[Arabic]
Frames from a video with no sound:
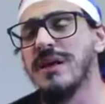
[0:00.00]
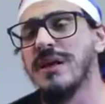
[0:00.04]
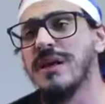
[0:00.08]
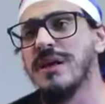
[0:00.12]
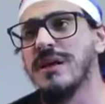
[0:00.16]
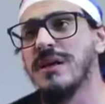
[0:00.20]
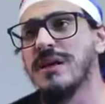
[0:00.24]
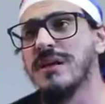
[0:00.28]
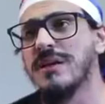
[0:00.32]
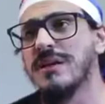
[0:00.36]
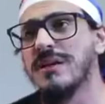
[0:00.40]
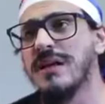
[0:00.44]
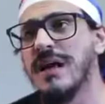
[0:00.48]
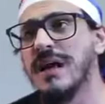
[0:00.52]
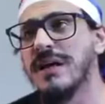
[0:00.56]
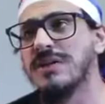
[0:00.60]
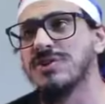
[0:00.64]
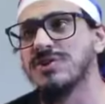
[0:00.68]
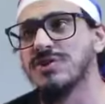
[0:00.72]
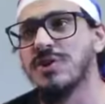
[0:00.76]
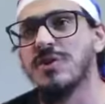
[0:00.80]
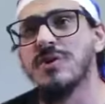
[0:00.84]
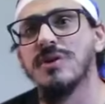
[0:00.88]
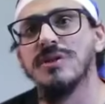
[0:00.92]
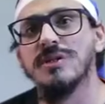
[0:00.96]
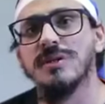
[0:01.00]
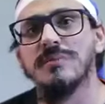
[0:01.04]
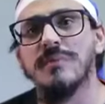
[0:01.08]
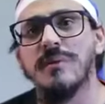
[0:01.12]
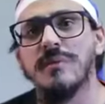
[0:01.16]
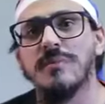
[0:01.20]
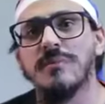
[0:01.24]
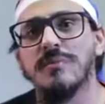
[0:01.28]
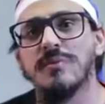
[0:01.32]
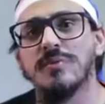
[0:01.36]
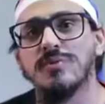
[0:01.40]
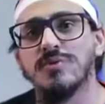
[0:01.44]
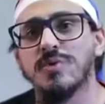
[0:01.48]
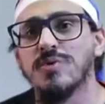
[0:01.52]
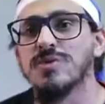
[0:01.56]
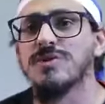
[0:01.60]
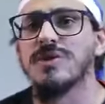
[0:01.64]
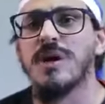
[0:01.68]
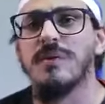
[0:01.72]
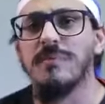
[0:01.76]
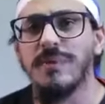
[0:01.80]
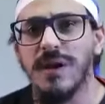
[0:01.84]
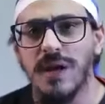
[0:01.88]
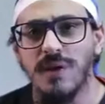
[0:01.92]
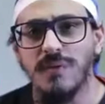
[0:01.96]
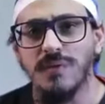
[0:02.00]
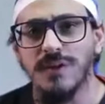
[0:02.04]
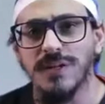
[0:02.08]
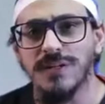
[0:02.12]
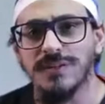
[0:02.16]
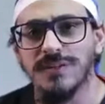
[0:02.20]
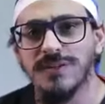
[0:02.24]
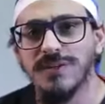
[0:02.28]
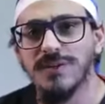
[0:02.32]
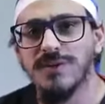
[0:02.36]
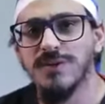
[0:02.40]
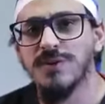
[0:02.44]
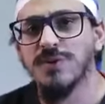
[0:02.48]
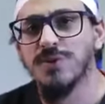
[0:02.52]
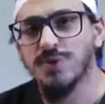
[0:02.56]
وانها ان شاء الله تبقى ترزق بالاولاد